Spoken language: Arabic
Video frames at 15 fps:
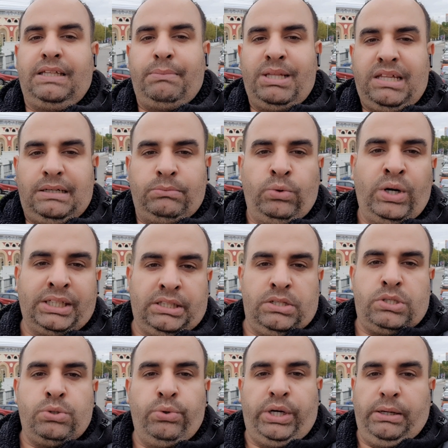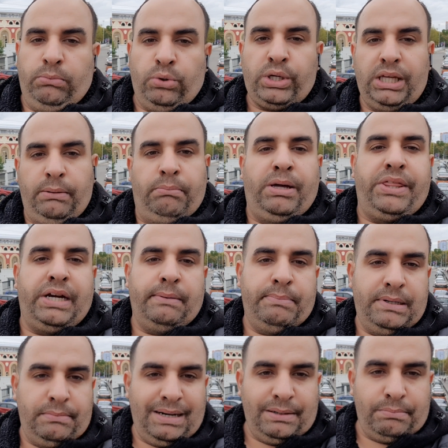مثلا مواطن سوري مقيم مثلا
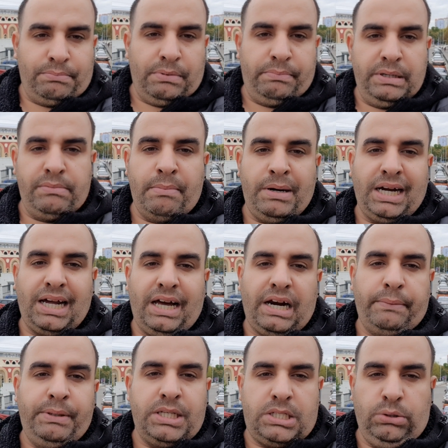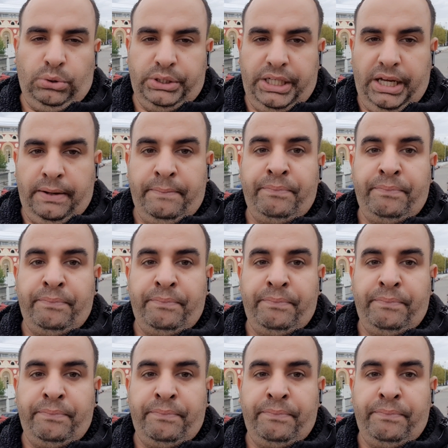بالمملكه العربيه السعوديه